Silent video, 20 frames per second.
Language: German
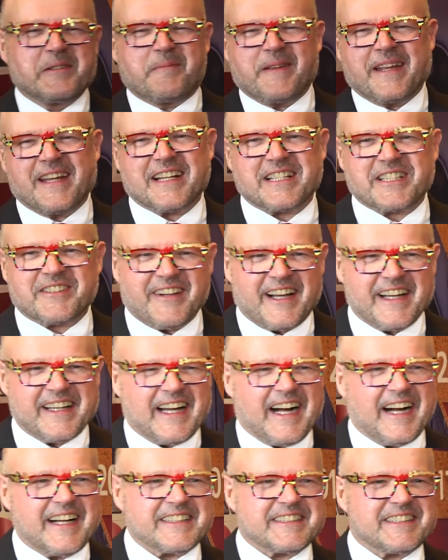die
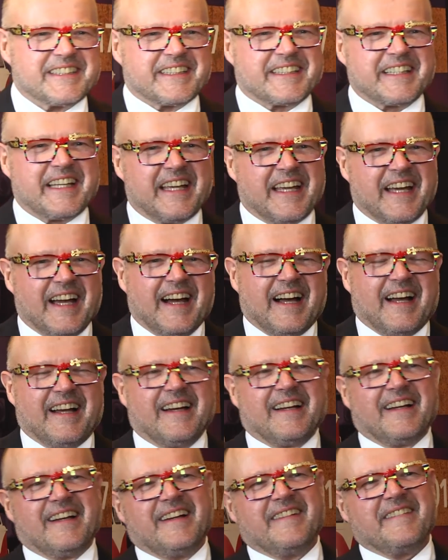BR82.
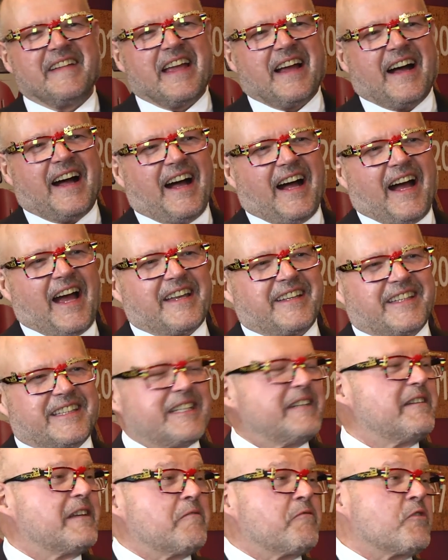Äh,
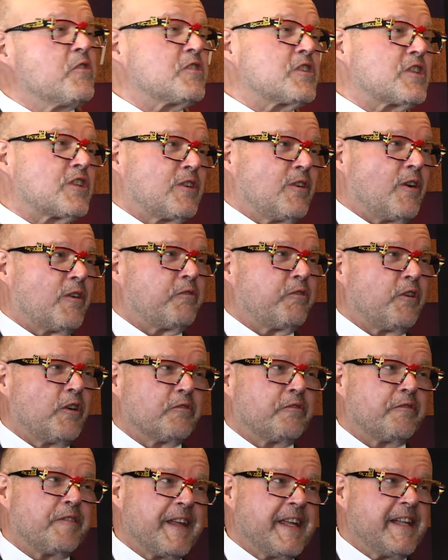eine Wunschlok
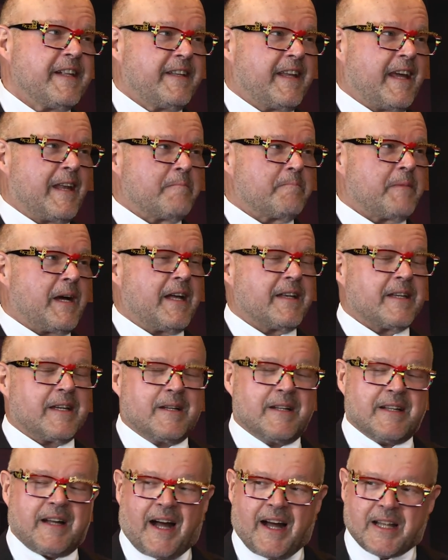von vielen
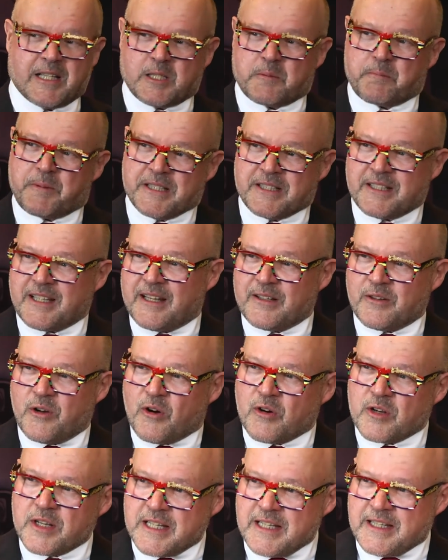N-Bahner hat es bisher
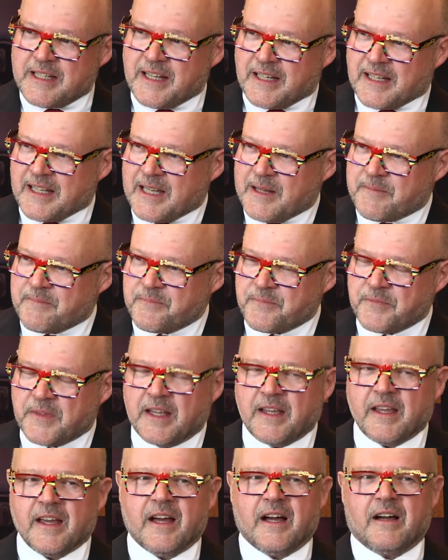noch nie gegeben.
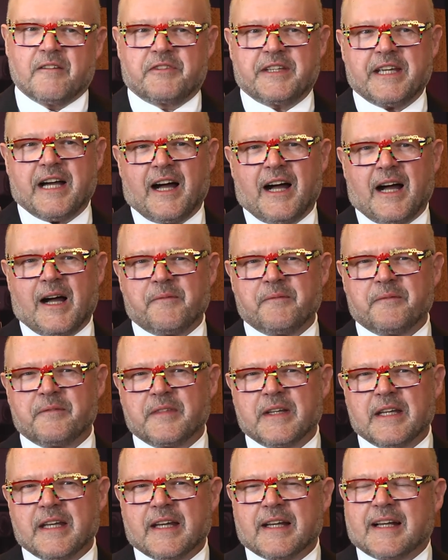Wir
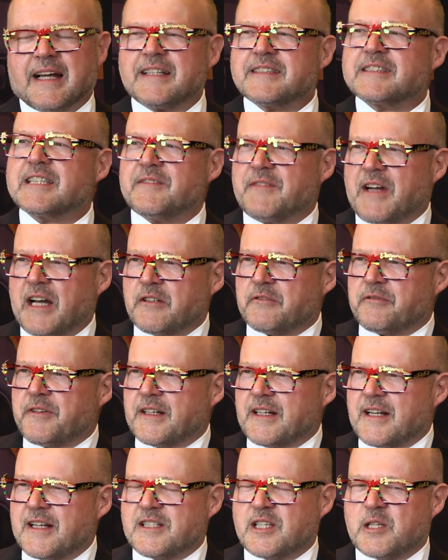haben ganz am
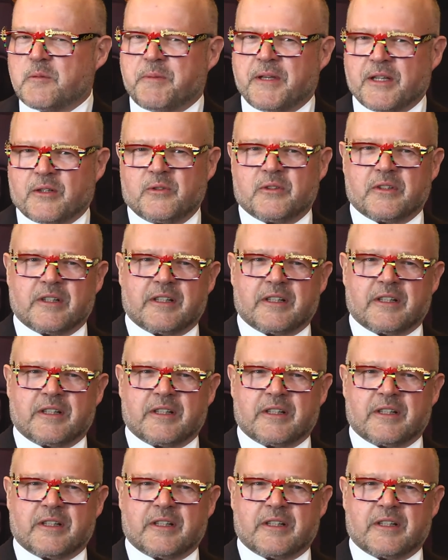Anfang, als ich Pico